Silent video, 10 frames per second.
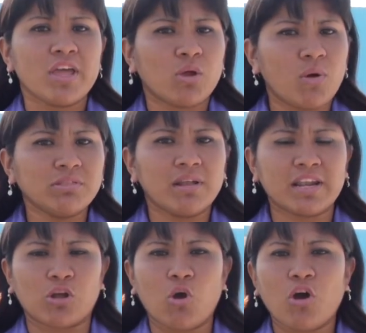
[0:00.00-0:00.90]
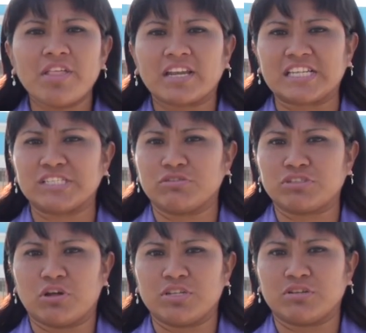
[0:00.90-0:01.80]
en cuanto al recojo de
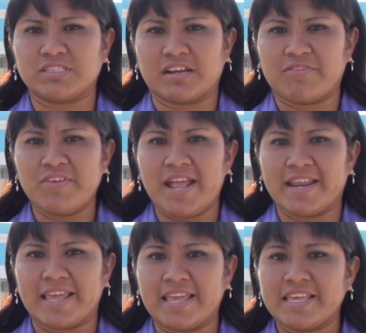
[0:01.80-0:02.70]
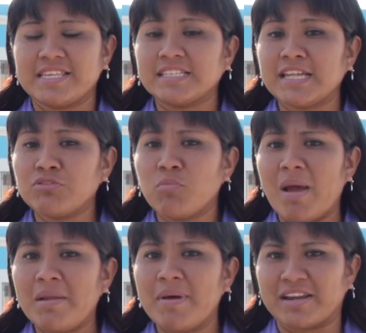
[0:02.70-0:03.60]
residuos sólidos se refiere, y hasta de un
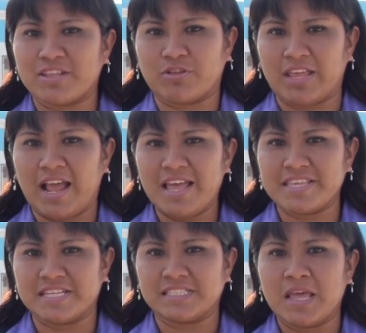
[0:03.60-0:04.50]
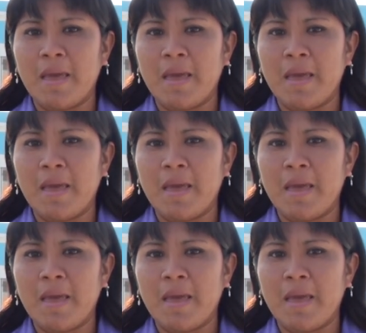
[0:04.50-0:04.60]
mal barrido de calles.